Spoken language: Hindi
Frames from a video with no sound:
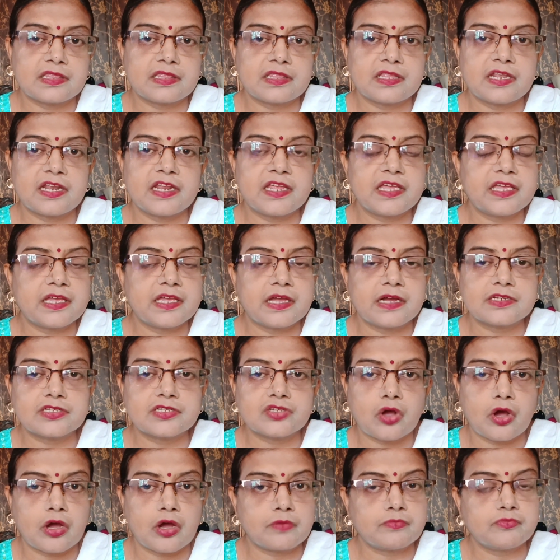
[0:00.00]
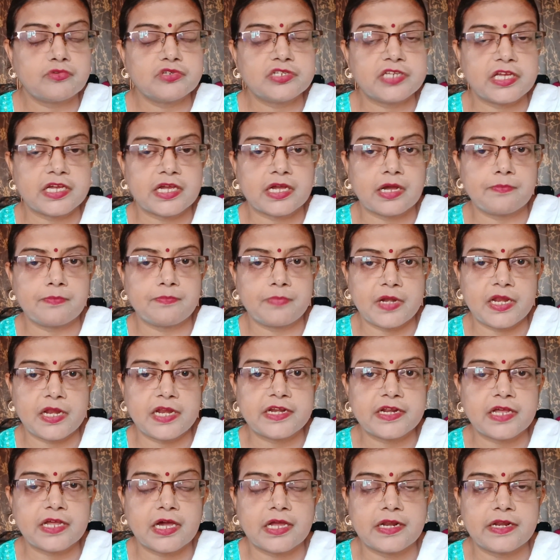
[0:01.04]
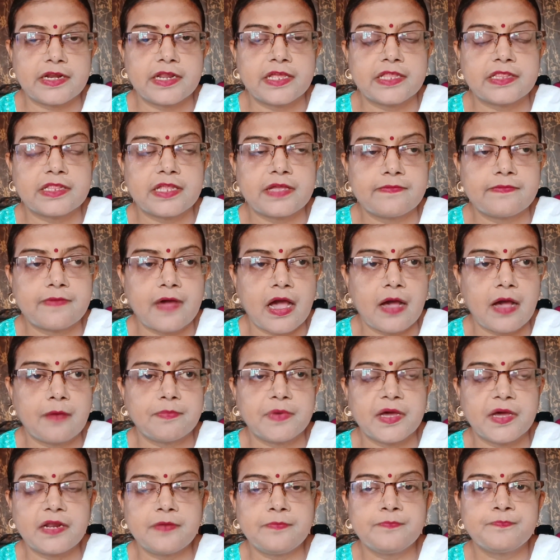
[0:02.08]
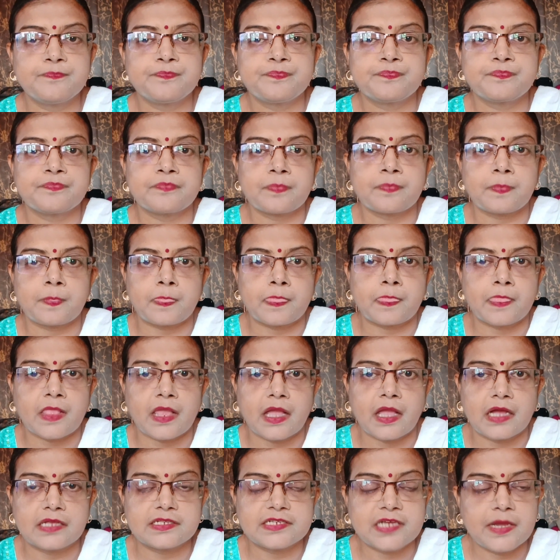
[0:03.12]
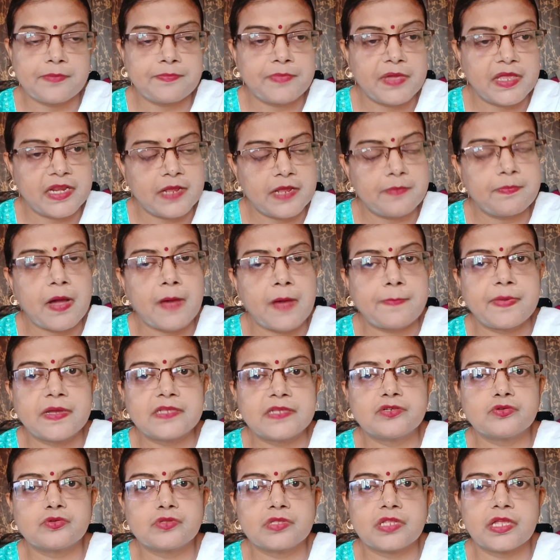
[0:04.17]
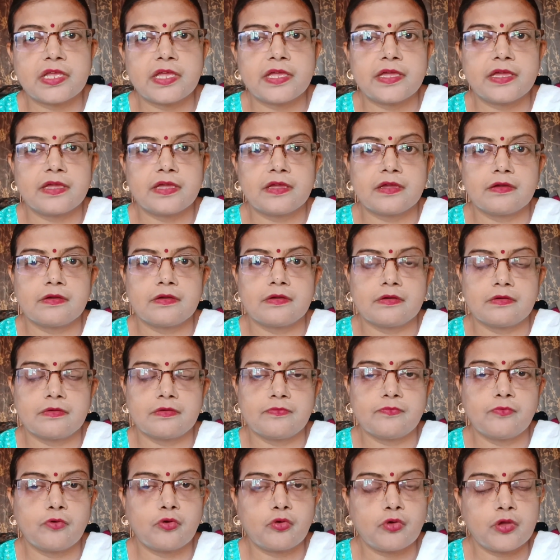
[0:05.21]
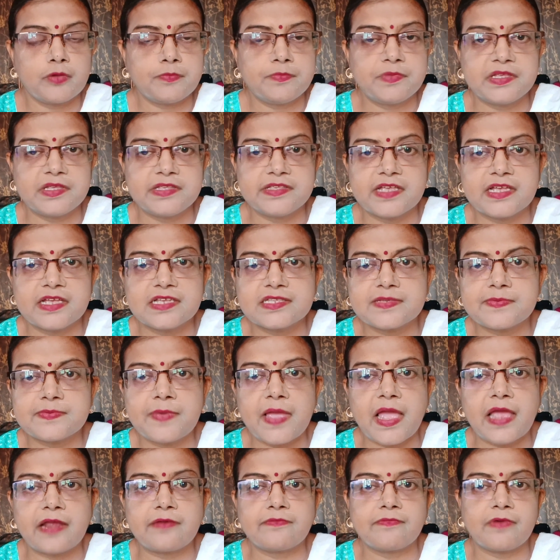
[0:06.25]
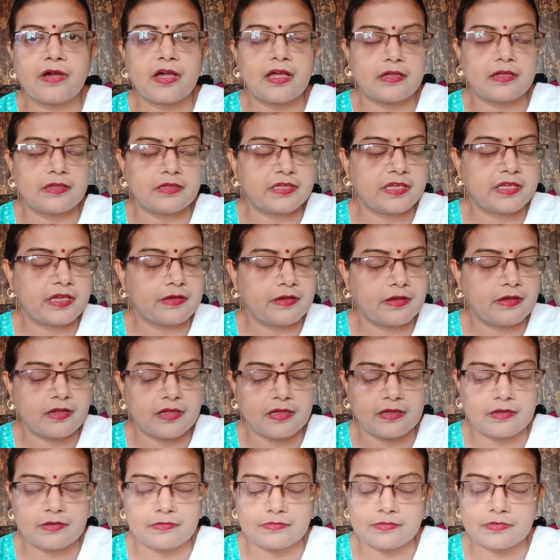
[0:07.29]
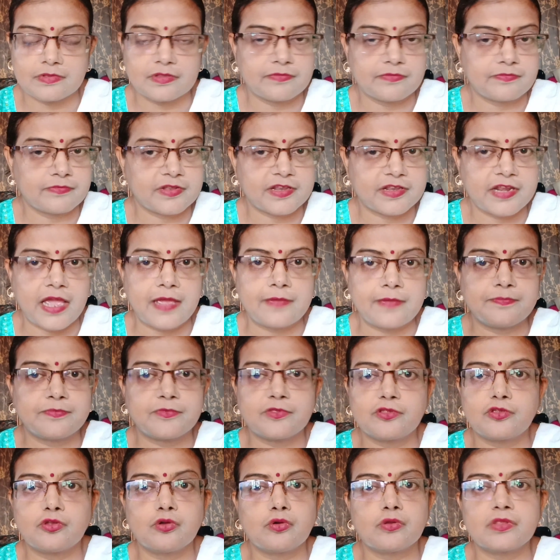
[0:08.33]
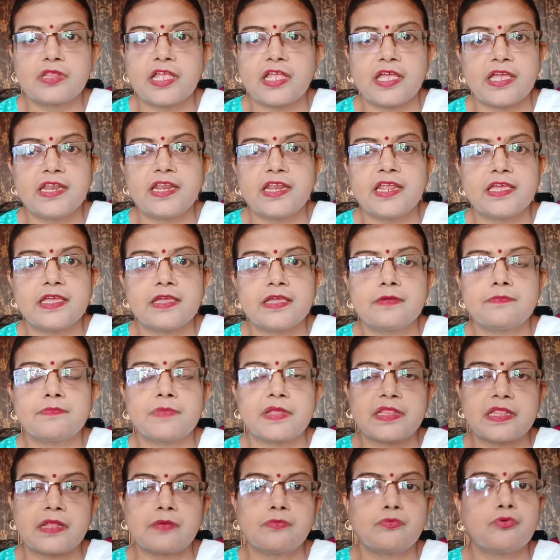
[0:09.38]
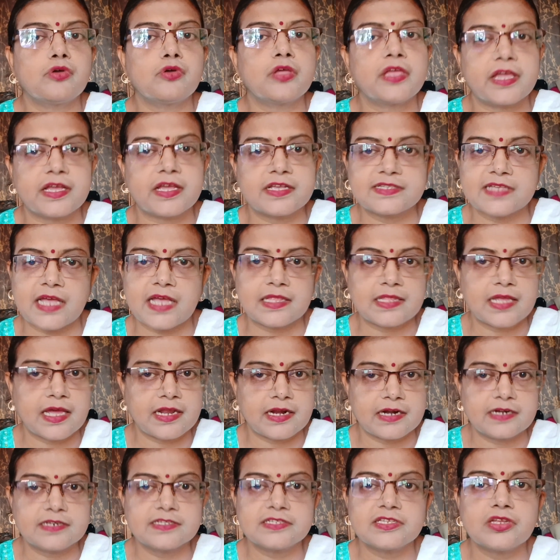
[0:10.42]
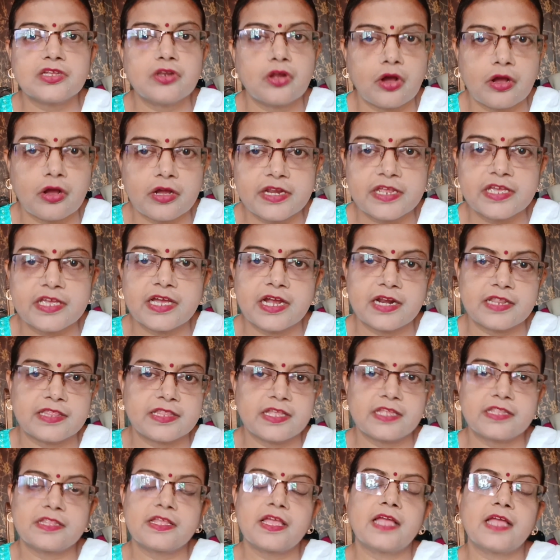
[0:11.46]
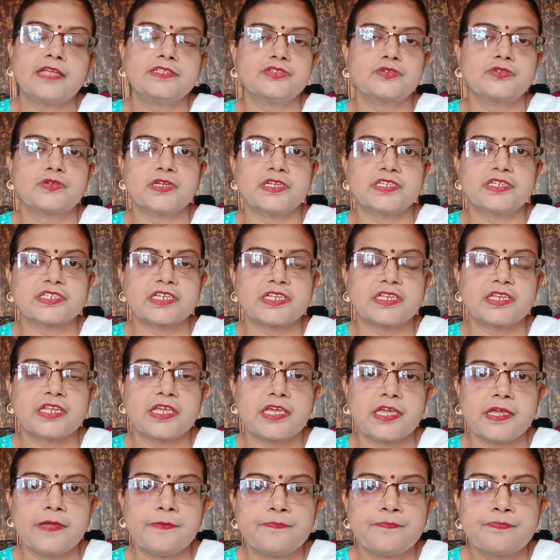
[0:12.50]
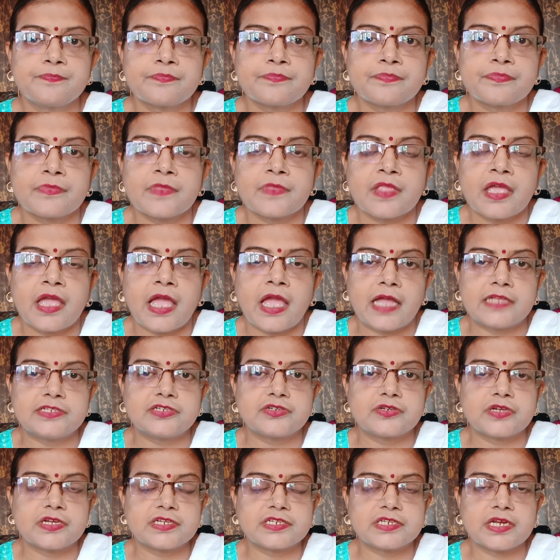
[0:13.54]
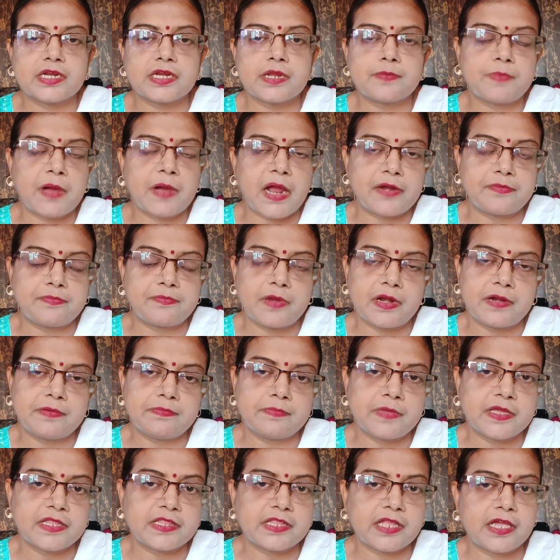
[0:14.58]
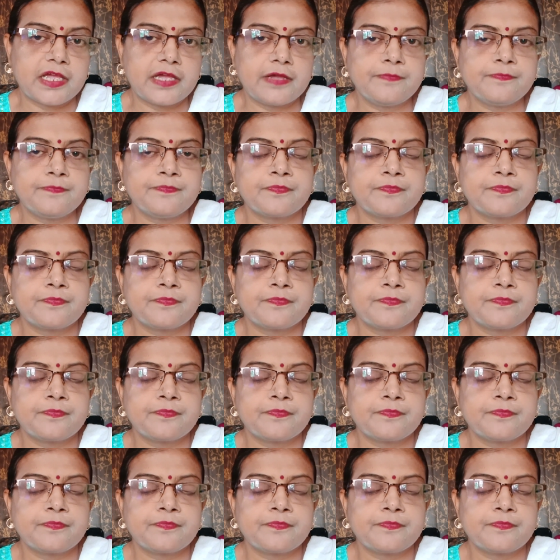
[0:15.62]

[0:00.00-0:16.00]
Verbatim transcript: थ्री ईयर्स और मुझे कंप्लीट करने थे वहाँ पर अच्छा मेरे पापा जो थे वो कोई बिजनेस मैन टाइप तो थे नहीं मतलब वो एक साधारण सी नौकरी करते थे एजुकेशन की एजुकेशन डिपार्टमेंट में थे